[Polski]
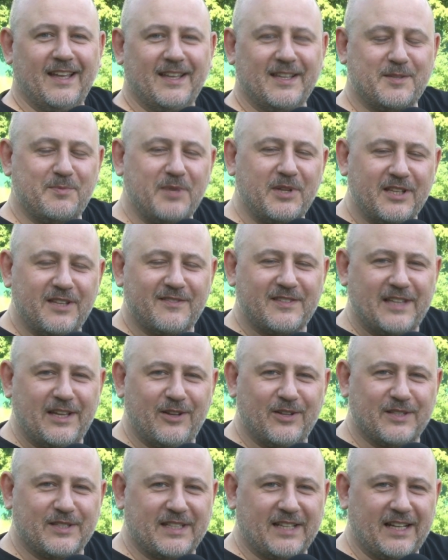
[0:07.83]
Zbigniew
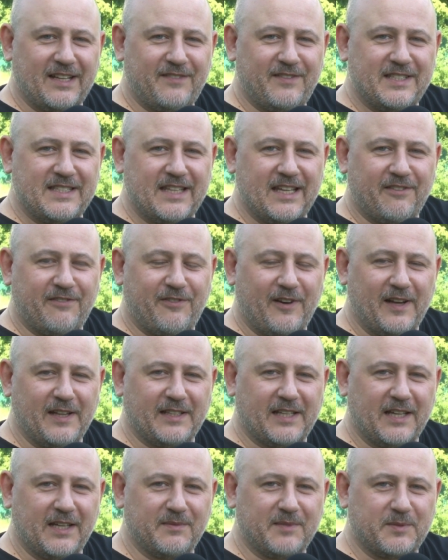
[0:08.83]
Zając, telewizja
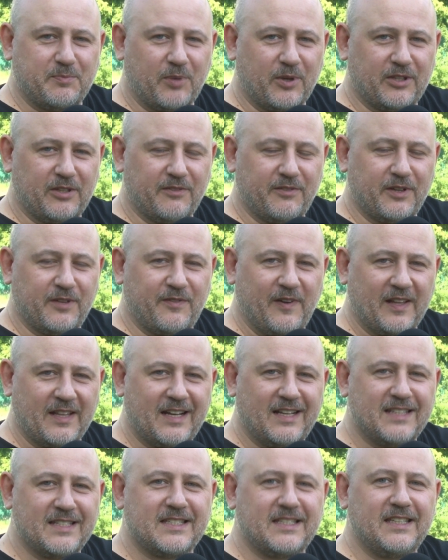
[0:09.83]
Time Sportowy
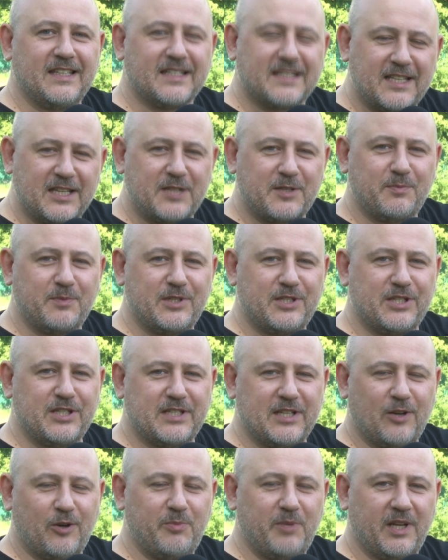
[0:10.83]
Kwadrans. Jesteśmy
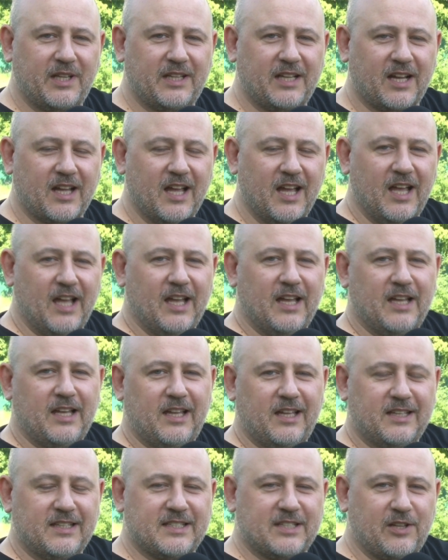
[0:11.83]
dziś na obiektach
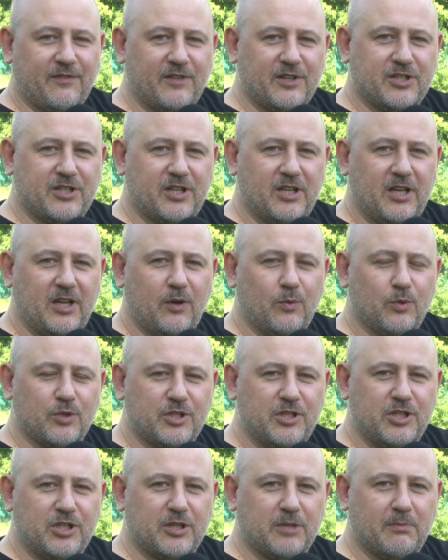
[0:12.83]
e, Stowarzyszenia
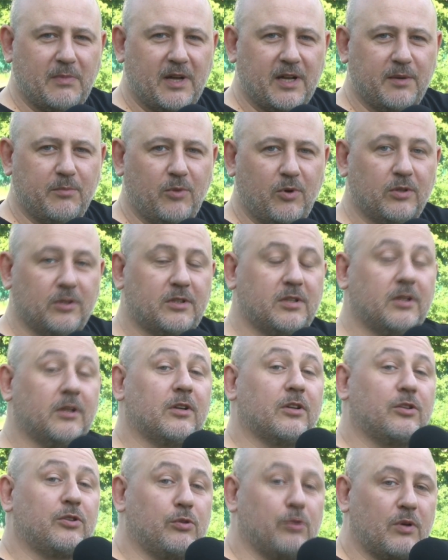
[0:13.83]
Łuczniczy Marymont,
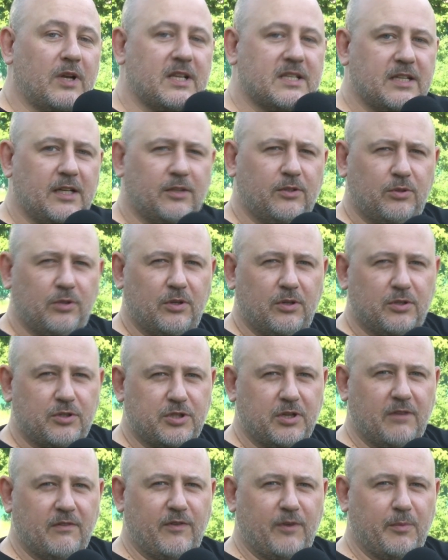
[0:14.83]
które znajdują
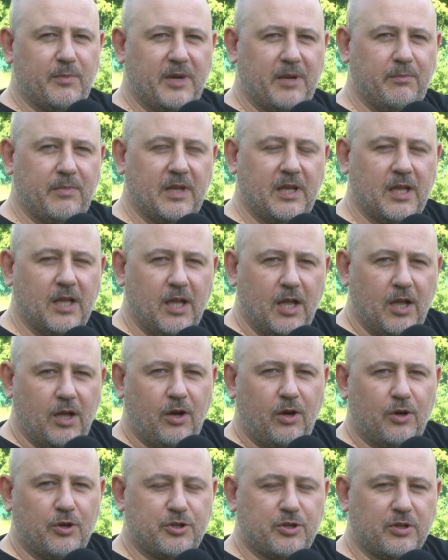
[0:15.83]
się w obrębie
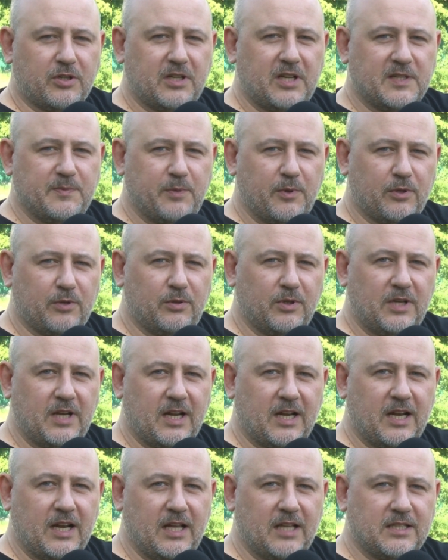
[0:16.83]
Ośrodka Sportu i
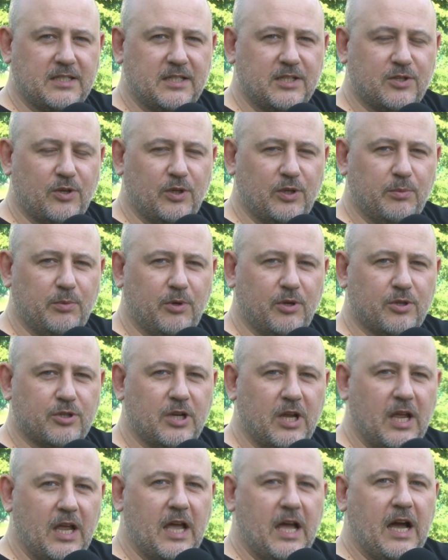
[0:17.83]
Rekreacji
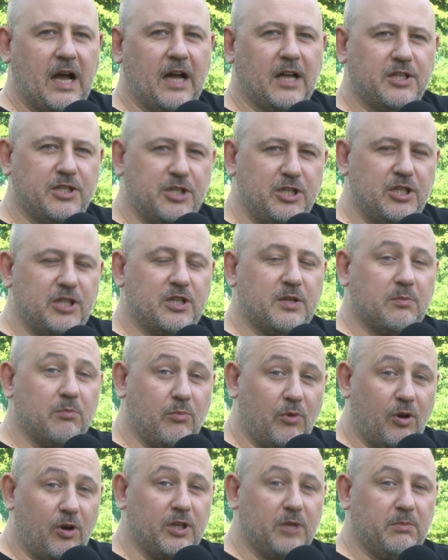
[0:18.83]
Żoliborz, a dziś
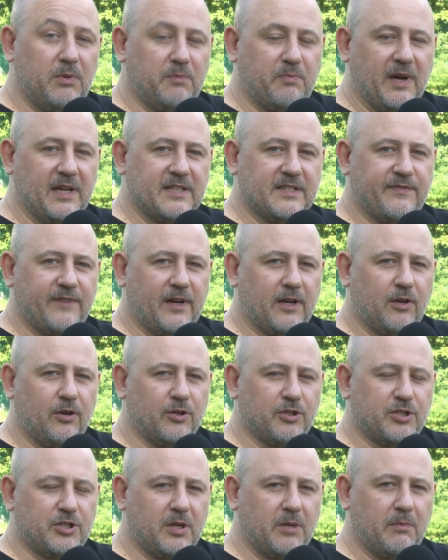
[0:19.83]
moim i Państwa
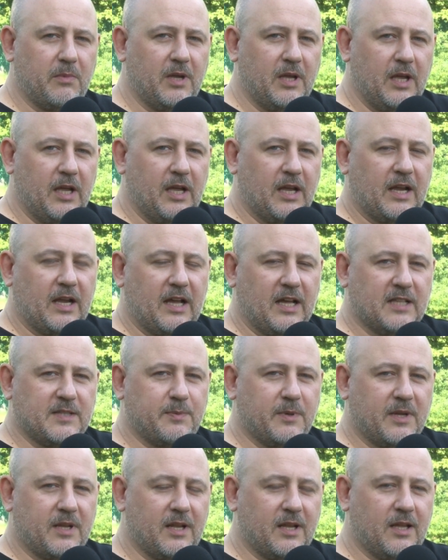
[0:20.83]
gościem
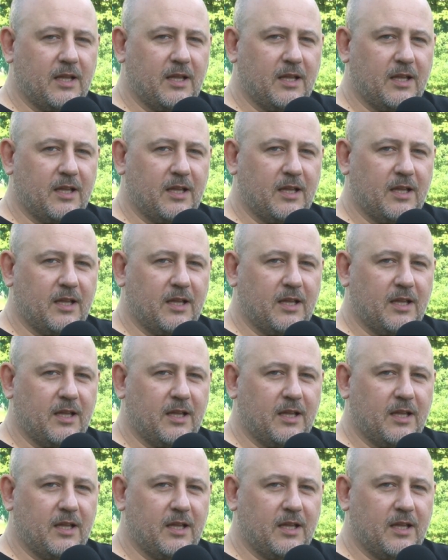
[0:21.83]
Kacper e,